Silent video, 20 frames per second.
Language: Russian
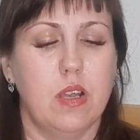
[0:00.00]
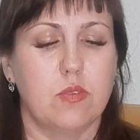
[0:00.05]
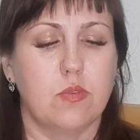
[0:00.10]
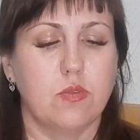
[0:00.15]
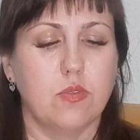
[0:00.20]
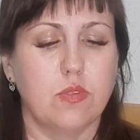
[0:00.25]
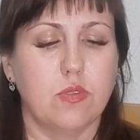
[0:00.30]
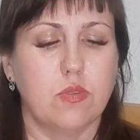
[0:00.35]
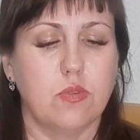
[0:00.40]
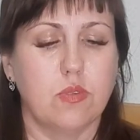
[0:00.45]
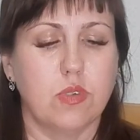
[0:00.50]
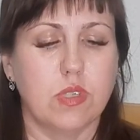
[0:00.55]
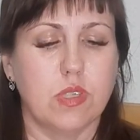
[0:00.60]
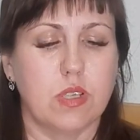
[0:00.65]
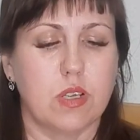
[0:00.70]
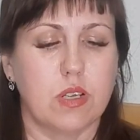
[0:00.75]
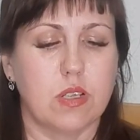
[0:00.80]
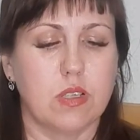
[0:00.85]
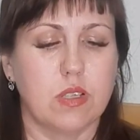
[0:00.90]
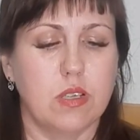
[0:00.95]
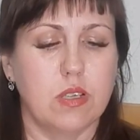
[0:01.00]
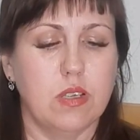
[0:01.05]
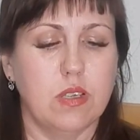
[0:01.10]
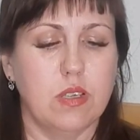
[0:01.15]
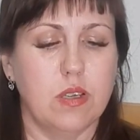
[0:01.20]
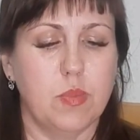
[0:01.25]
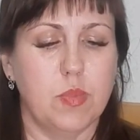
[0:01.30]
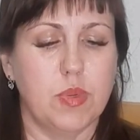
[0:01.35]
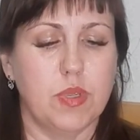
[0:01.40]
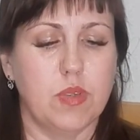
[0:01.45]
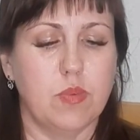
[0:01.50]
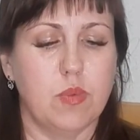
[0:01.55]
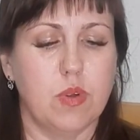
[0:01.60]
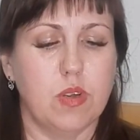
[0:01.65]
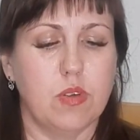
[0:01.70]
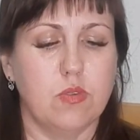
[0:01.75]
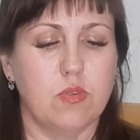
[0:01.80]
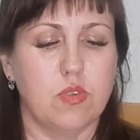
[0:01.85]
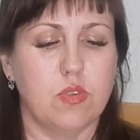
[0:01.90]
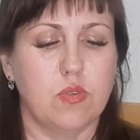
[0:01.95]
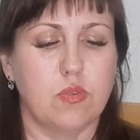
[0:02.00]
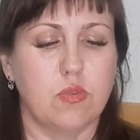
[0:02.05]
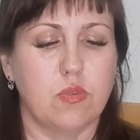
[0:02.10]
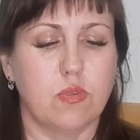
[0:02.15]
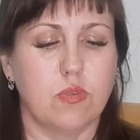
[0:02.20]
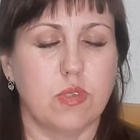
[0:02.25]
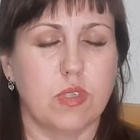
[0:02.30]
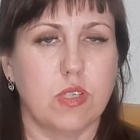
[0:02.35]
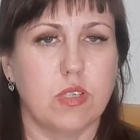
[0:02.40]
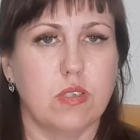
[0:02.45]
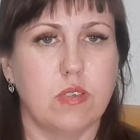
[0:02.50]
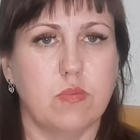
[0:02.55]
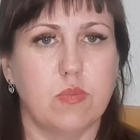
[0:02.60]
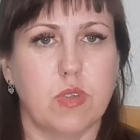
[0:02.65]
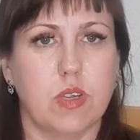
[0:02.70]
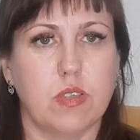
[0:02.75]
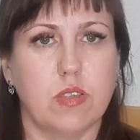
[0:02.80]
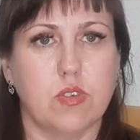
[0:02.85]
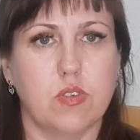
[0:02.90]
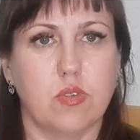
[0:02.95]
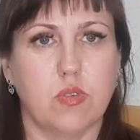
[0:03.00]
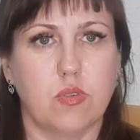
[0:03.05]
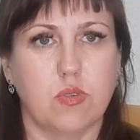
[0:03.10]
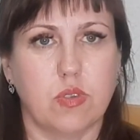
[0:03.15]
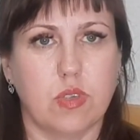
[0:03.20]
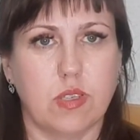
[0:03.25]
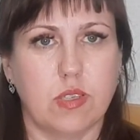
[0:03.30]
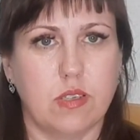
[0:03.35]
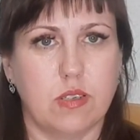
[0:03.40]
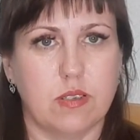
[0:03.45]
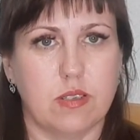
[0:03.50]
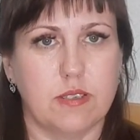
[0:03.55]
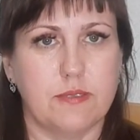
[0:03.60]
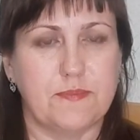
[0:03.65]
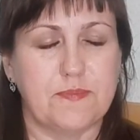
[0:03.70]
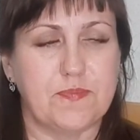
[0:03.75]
Но с другой стороны, я понимаю, что с этим надо что-то делать.